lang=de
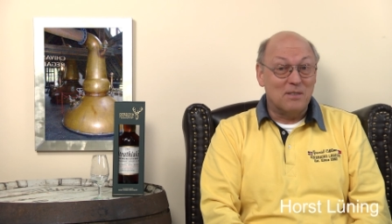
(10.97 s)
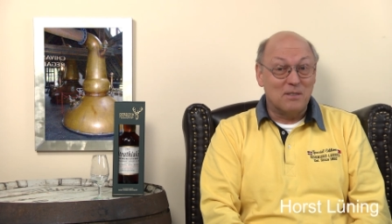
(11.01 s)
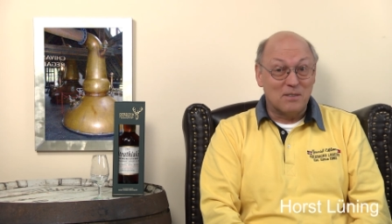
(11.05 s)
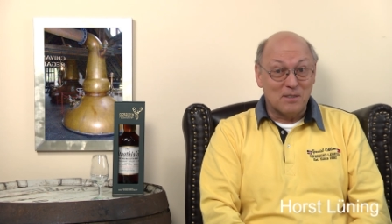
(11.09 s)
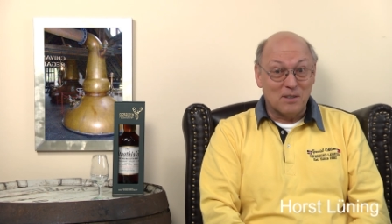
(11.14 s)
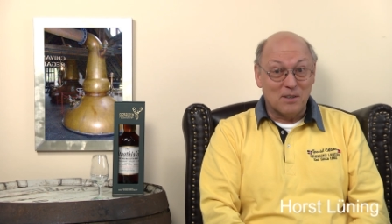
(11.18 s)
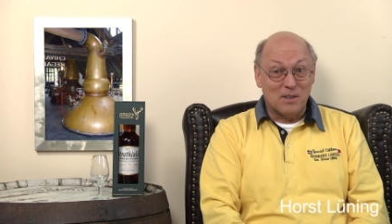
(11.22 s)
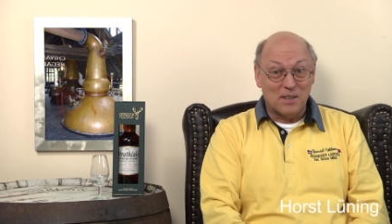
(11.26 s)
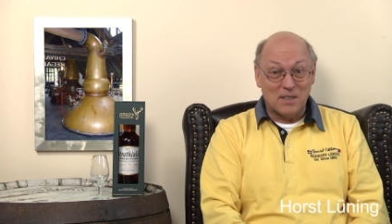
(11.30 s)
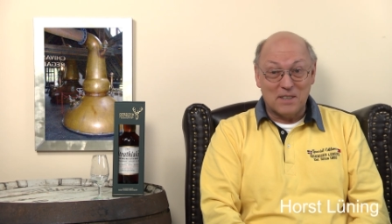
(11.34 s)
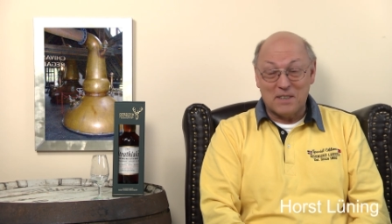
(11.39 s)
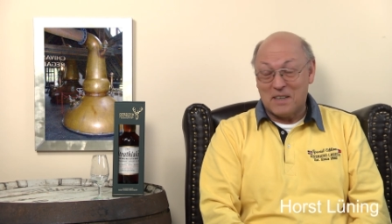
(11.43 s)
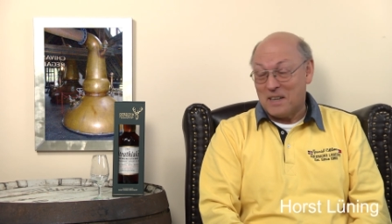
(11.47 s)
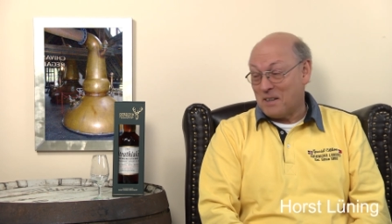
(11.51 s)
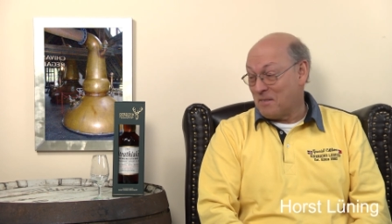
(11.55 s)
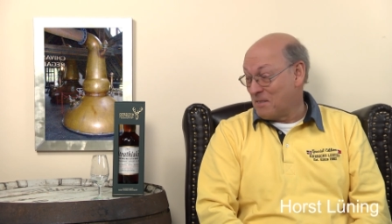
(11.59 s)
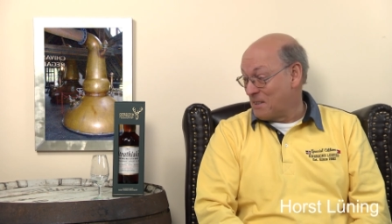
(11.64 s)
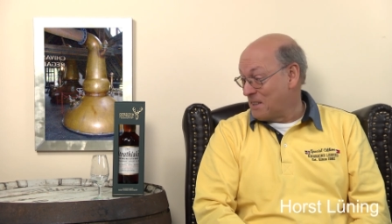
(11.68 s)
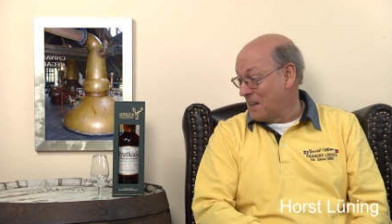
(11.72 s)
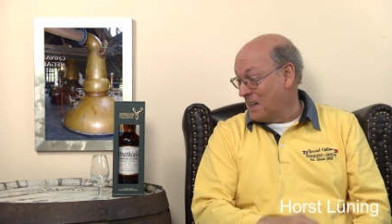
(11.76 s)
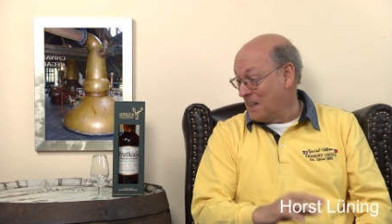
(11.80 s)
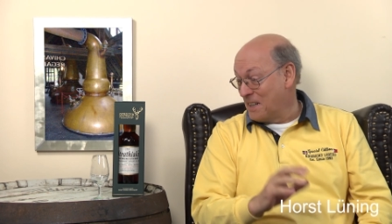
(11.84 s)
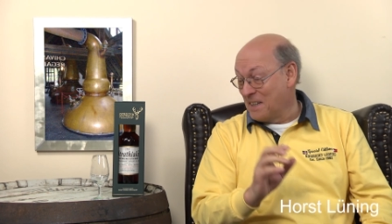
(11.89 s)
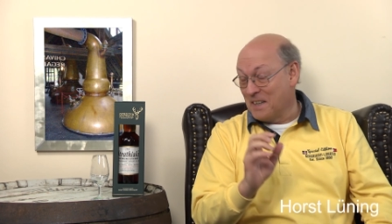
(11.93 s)
Und heute habe
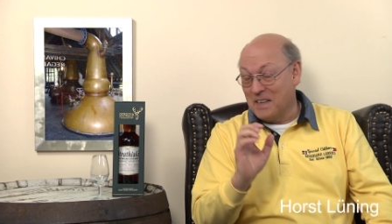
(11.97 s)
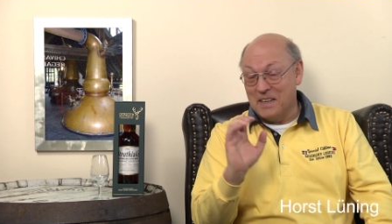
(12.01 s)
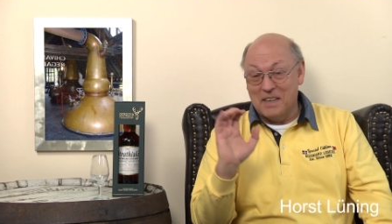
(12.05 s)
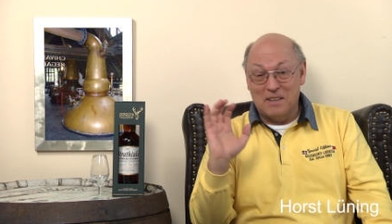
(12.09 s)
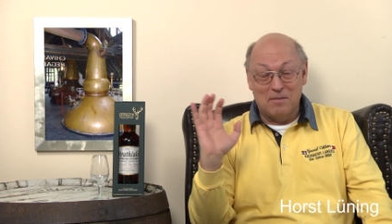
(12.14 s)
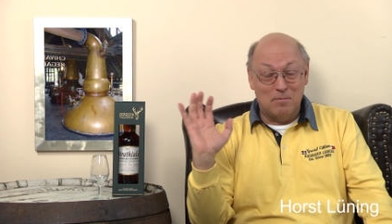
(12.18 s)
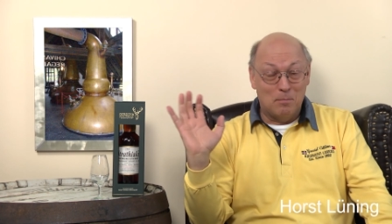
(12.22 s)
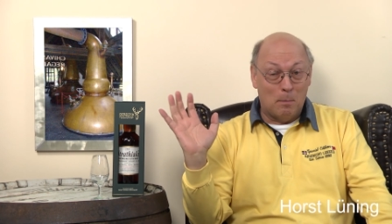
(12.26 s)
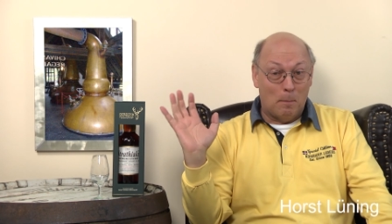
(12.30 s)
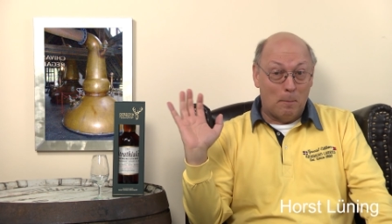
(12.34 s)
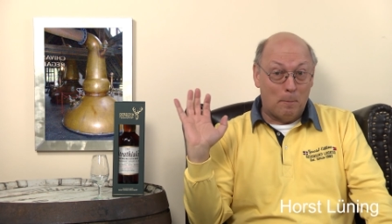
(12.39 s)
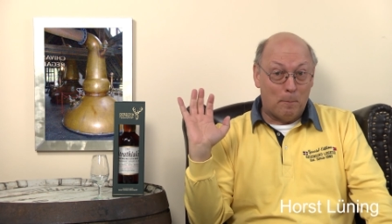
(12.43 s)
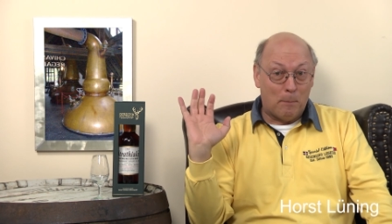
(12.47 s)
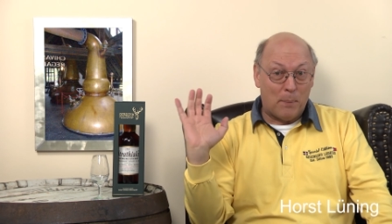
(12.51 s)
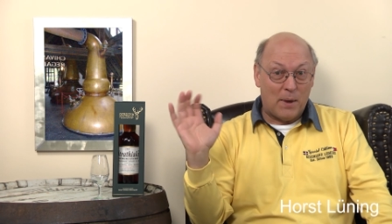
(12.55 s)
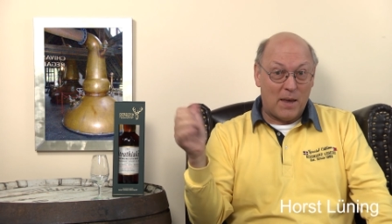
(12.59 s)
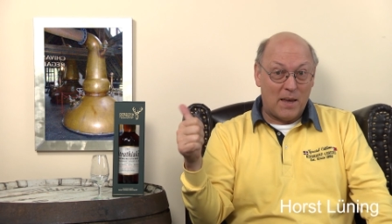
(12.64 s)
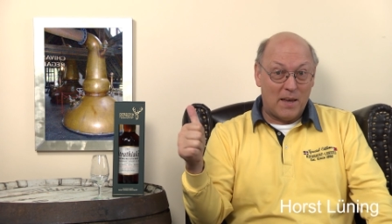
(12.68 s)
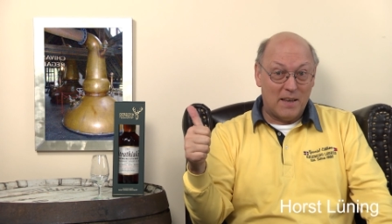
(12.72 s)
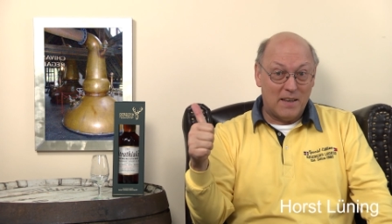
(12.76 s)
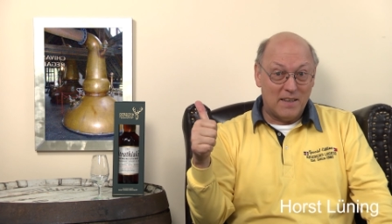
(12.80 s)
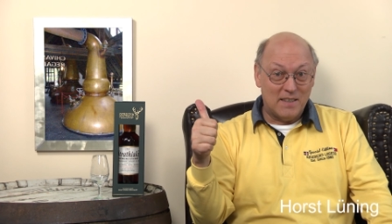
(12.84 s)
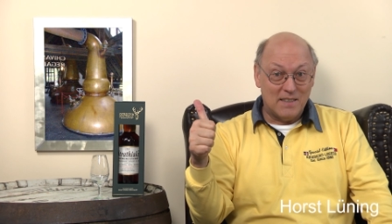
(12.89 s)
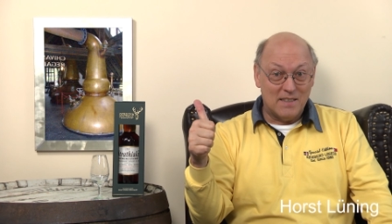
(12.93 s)
ich eine
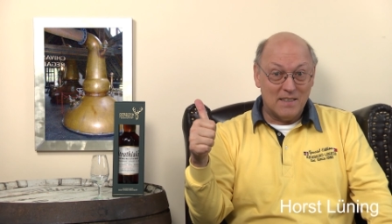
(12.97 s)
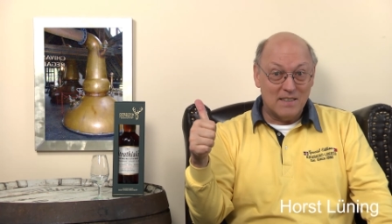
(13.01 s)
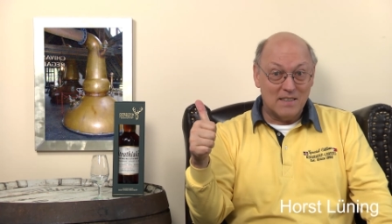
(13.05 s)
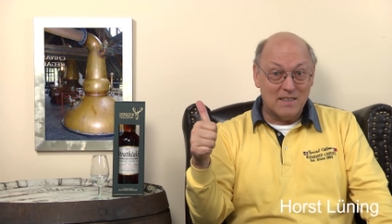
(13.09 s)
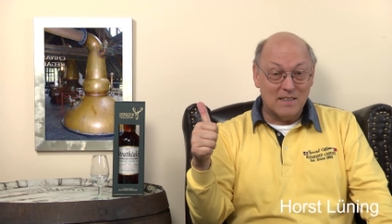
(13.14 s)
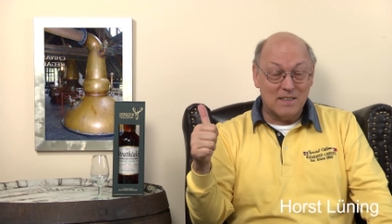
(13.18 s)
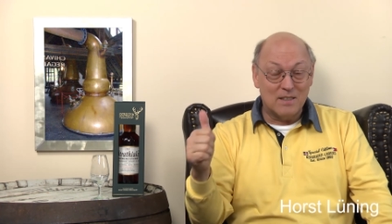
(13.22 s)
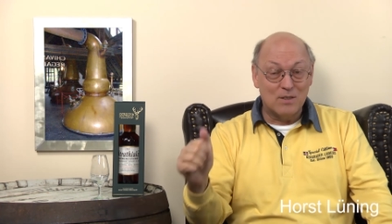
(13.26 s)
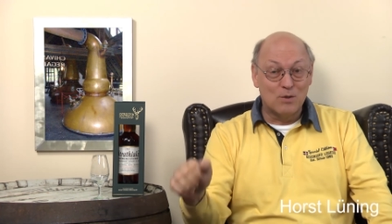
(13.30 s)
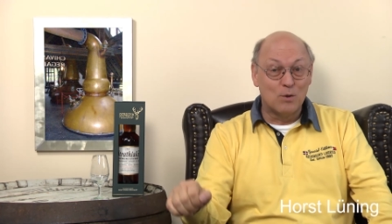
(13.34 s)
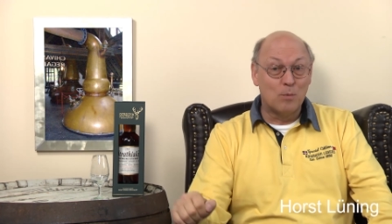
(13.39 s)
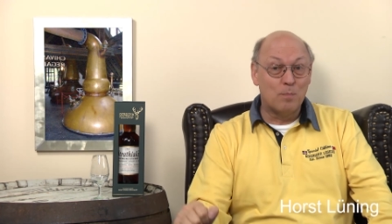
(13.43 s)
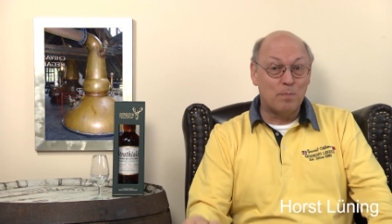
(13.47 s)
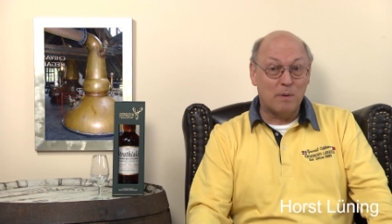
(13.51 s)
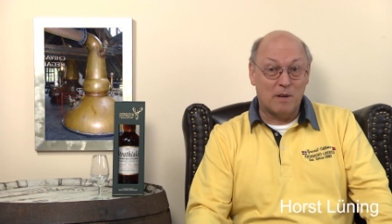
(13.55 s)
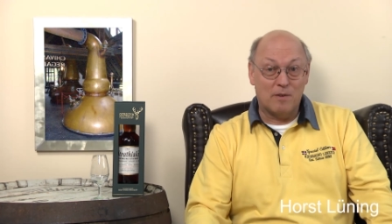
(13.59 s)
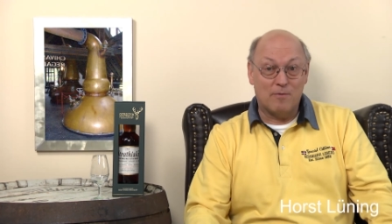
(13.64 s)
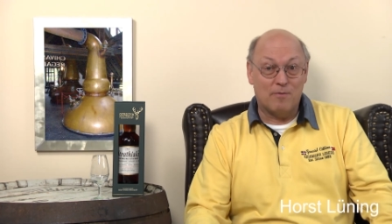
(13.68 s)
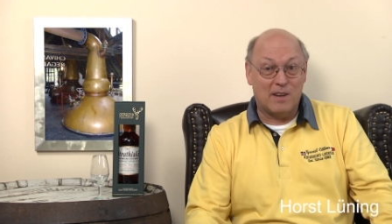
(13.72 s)
super